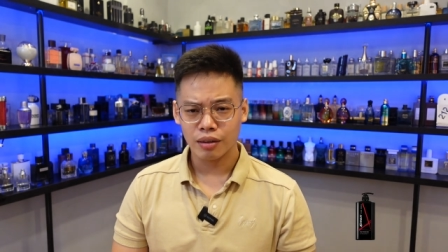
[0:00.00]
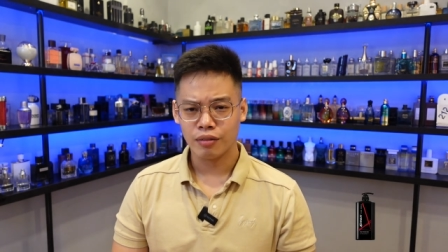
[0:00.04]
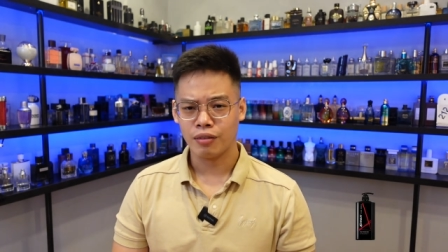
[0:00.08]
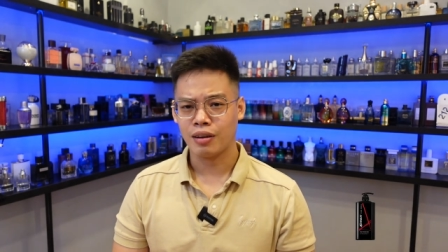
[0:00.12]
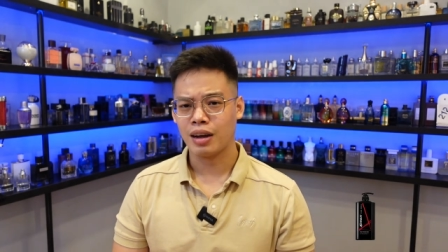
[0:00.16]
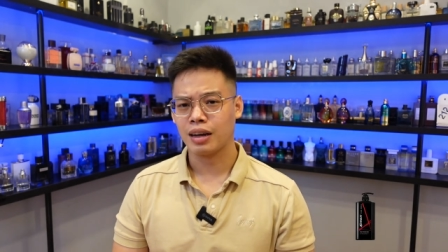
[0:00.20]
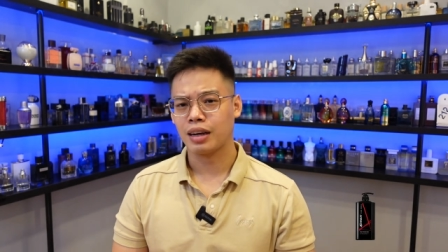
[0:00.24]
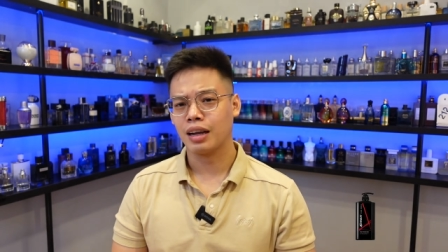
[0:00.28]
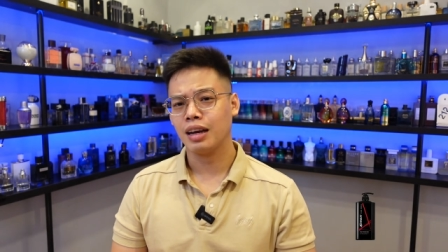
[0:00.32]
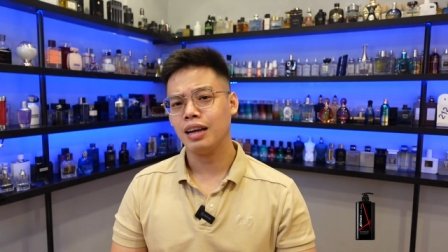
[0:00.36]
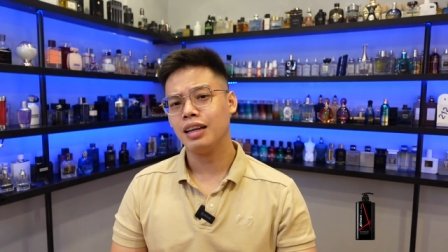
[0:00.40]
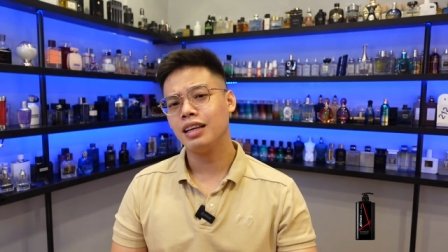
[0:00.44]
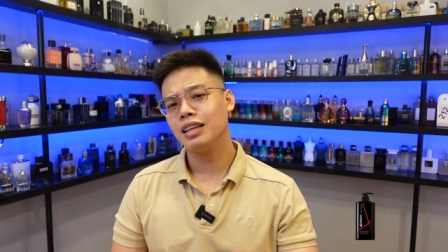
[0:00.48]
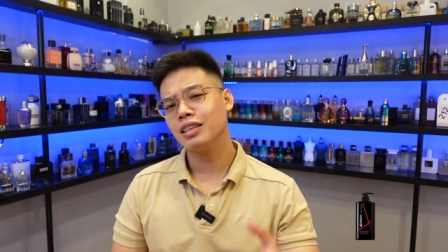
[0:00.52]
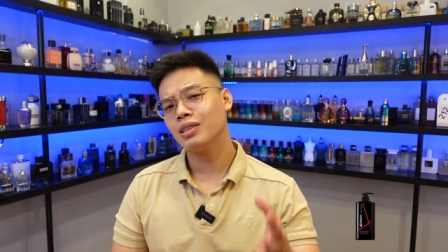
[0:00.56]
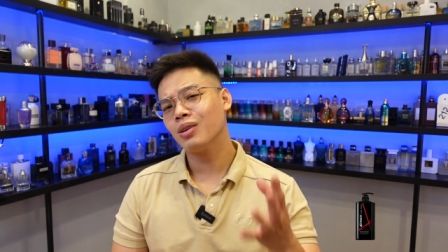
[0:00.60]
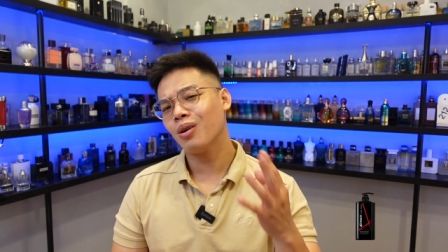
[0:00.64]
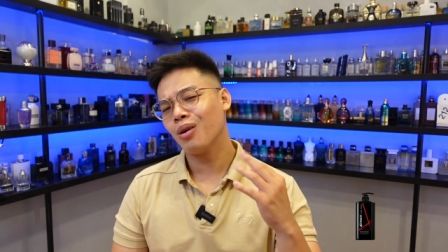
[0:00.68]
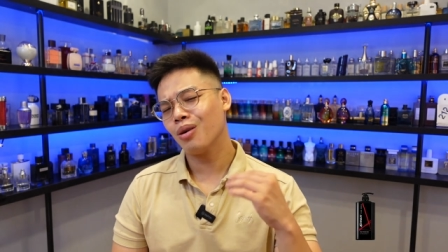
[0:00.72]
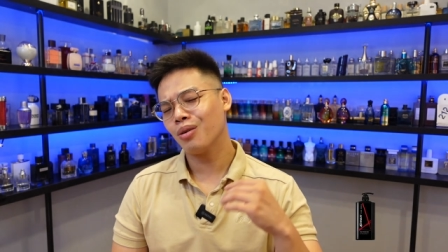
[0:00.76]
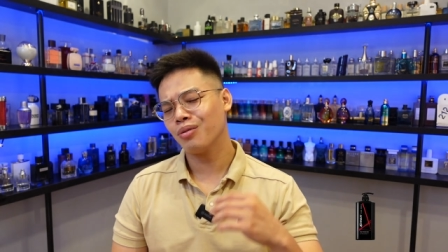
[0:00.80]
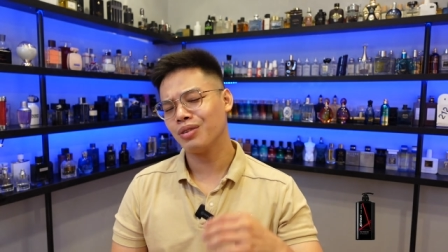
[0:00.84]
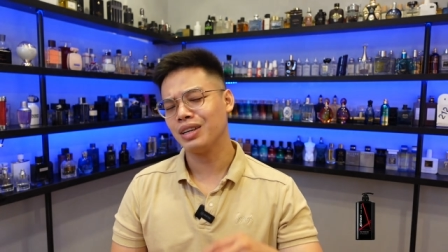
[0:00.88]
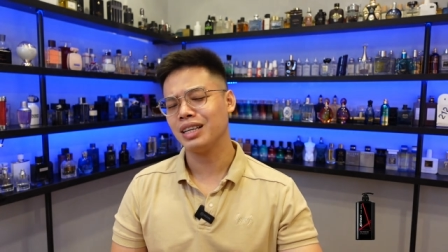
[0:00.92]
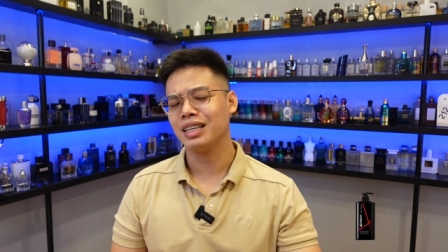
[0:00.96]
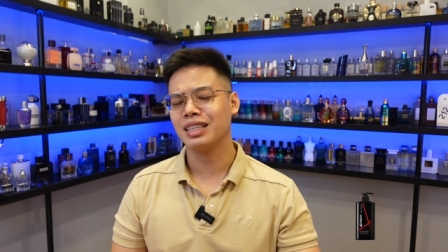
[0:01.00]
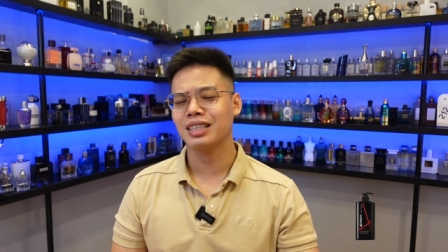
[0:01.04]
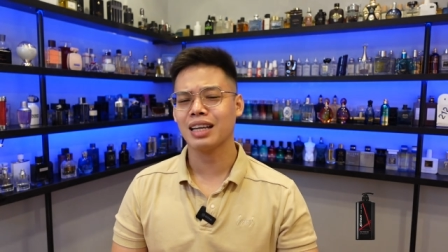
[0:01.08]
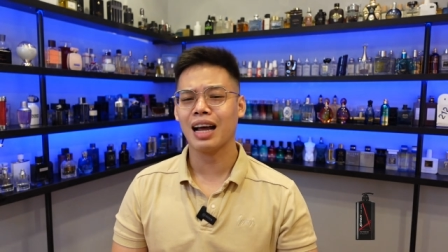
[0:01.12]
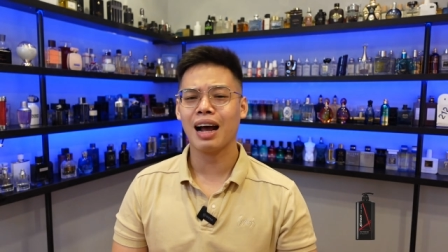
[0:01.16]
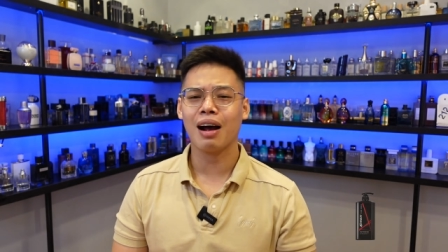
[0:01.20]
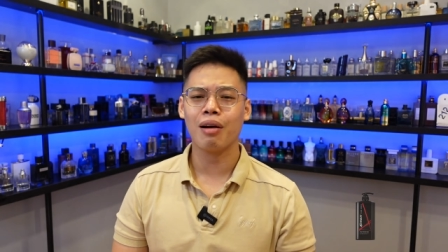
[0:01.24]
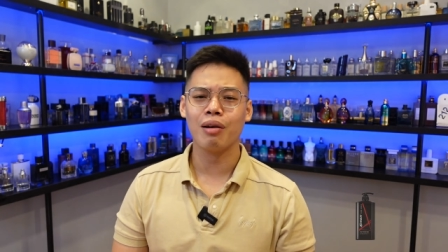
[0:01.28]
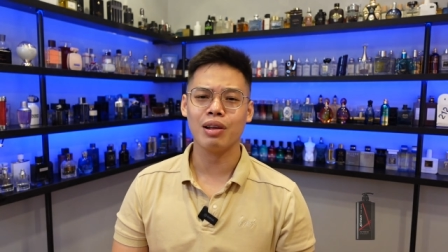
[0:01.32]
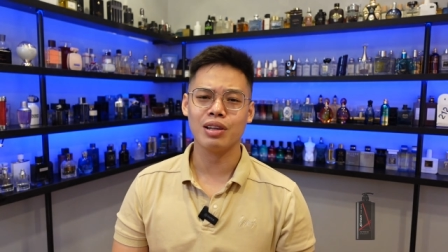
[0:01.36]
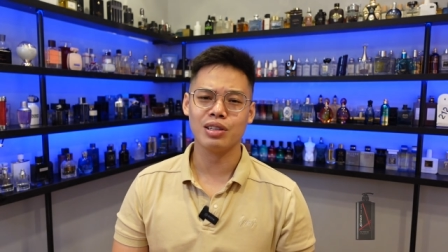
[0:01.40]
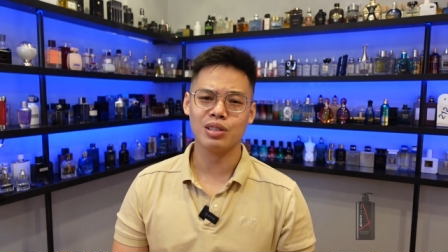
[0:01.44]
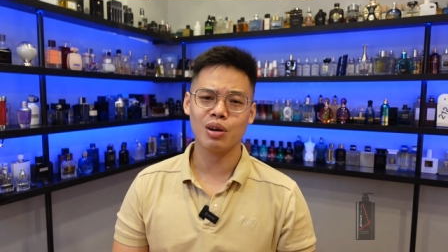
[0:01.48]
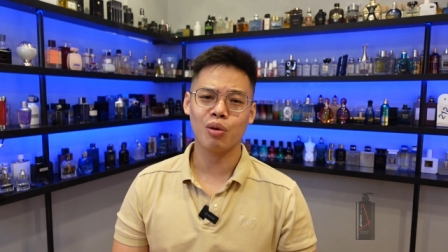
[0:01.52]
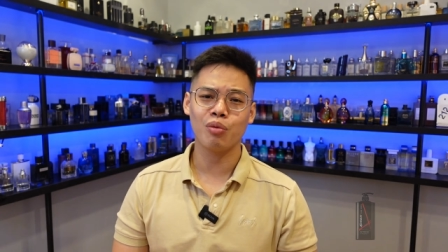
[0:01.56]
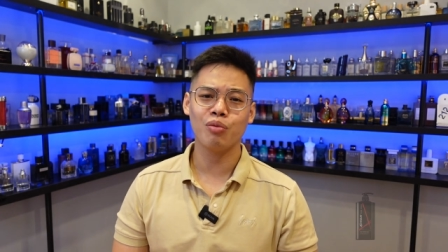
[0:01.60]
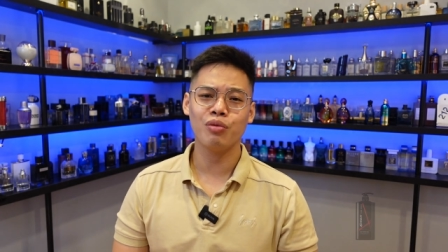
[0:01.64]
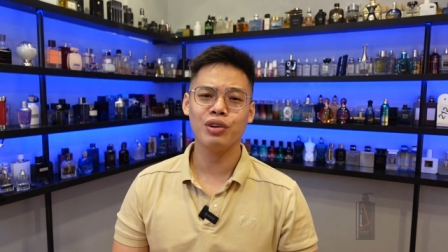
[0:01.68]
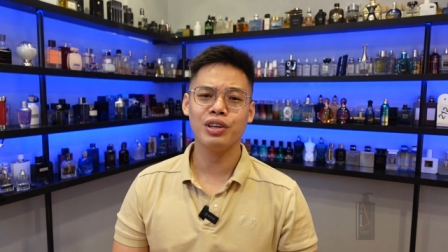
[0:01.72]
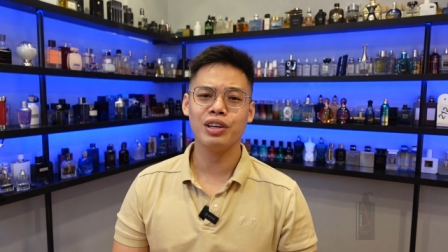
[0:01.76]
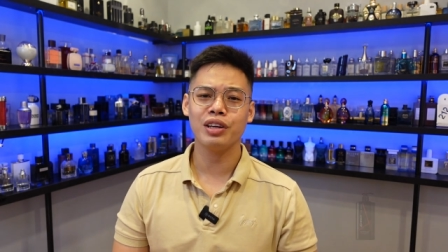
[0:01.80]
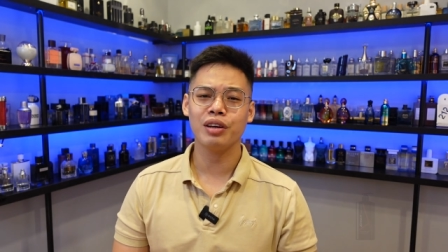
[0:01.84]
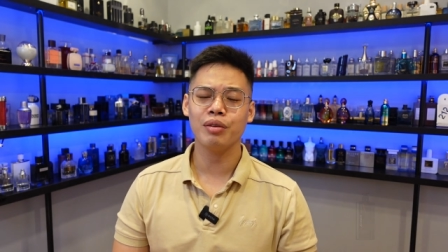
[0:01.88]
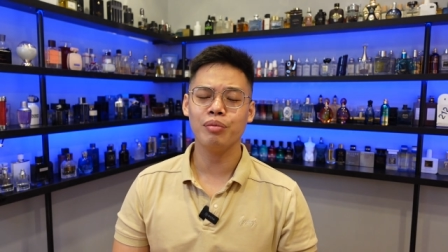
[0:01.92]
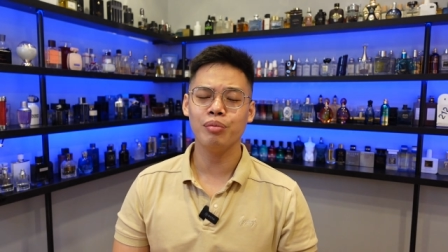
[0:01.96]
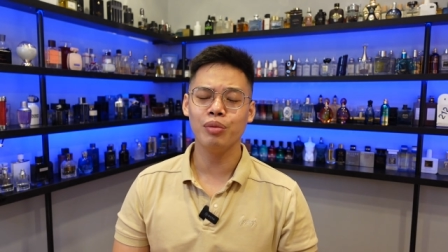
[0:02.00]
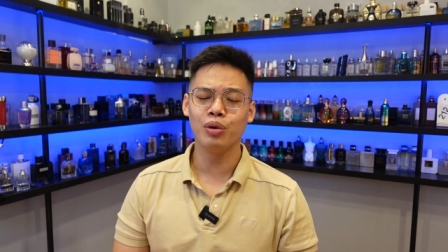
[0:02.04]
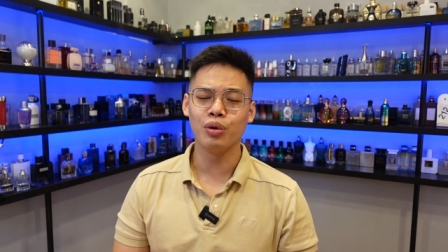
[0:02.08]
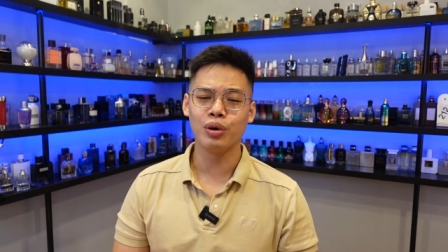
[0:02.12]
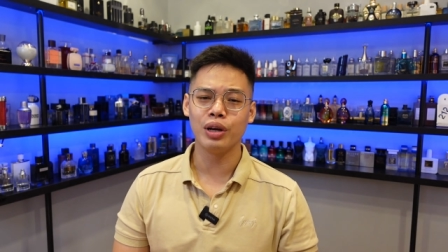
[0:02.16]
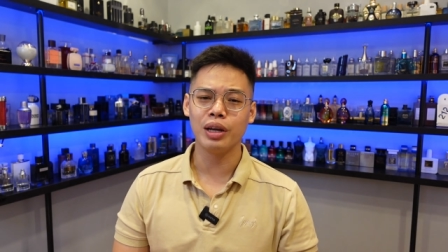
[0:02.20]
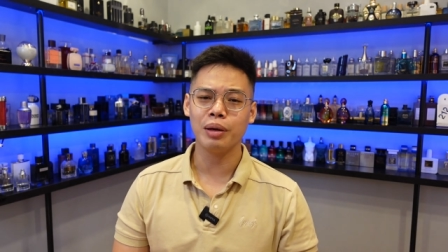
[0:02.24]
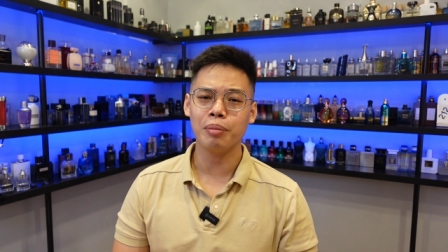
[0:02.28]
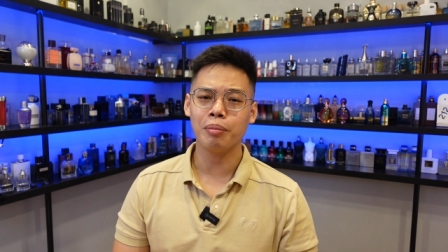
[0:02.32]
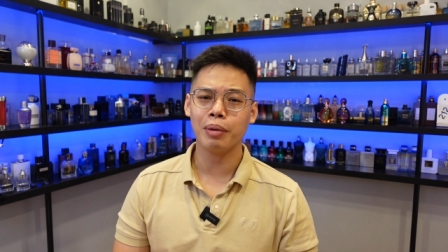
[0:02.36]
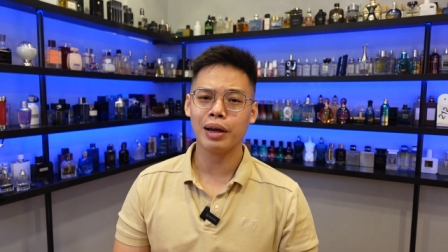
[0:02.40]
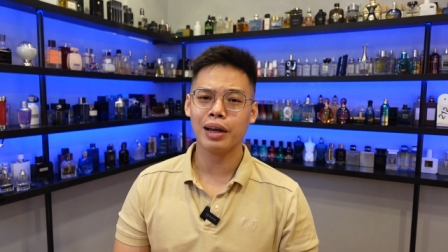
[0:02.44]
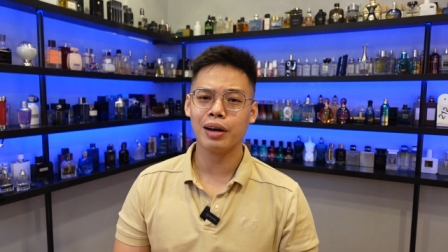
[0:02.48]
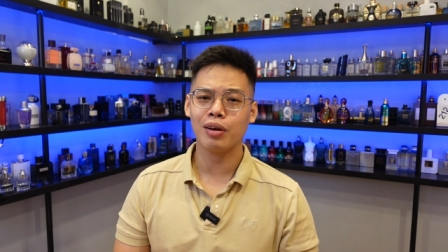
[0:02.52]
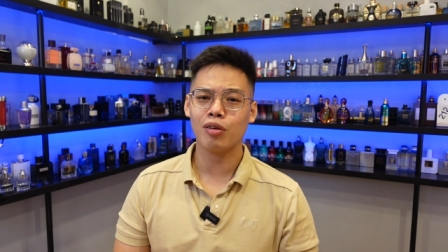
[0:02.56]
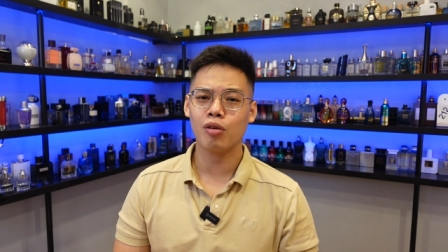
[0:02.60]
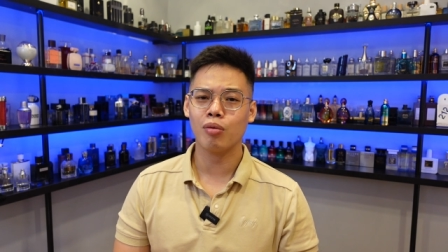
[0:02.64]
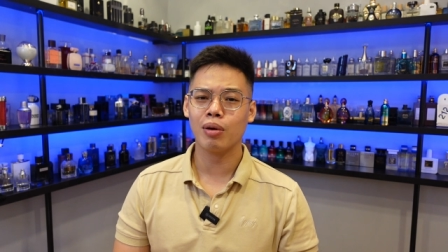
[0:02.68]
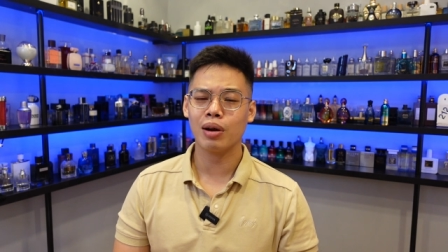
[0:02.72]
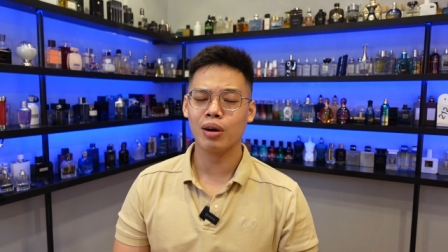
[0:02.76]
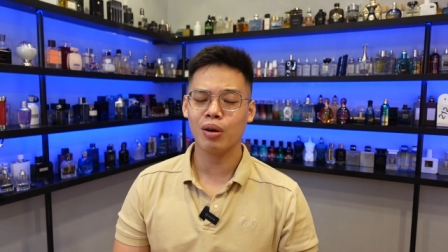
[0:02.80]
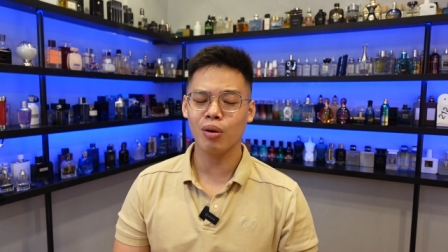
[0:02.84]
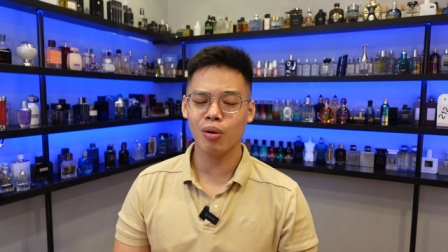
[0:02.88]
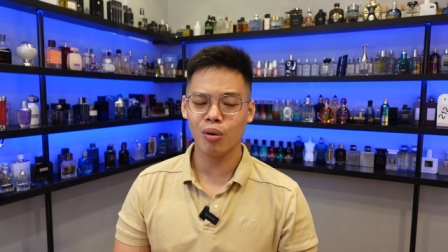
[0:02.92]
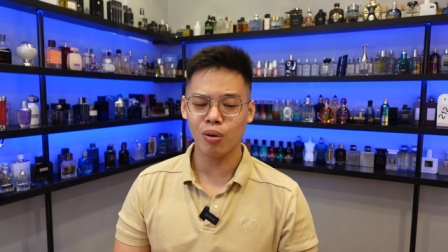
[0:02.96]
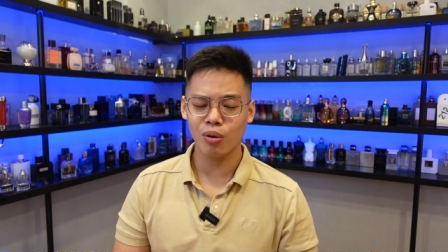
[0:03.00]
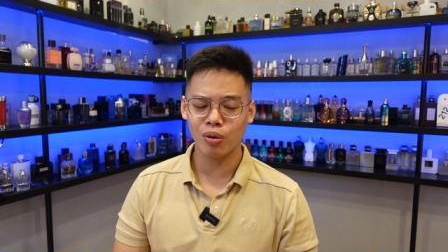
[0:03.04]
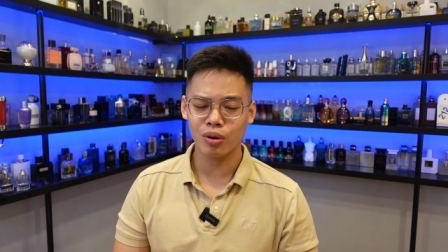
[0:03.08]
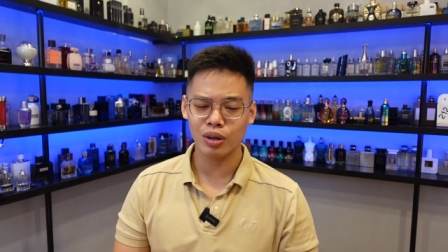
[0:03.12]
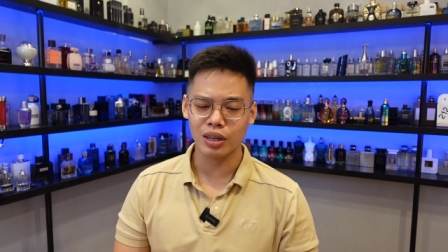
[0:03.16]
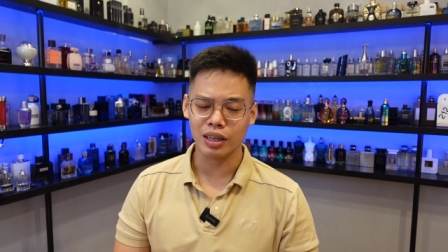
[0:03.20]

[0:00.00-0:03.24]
và cái lý do vì sao lại giống với những cái mùi X-Men Romano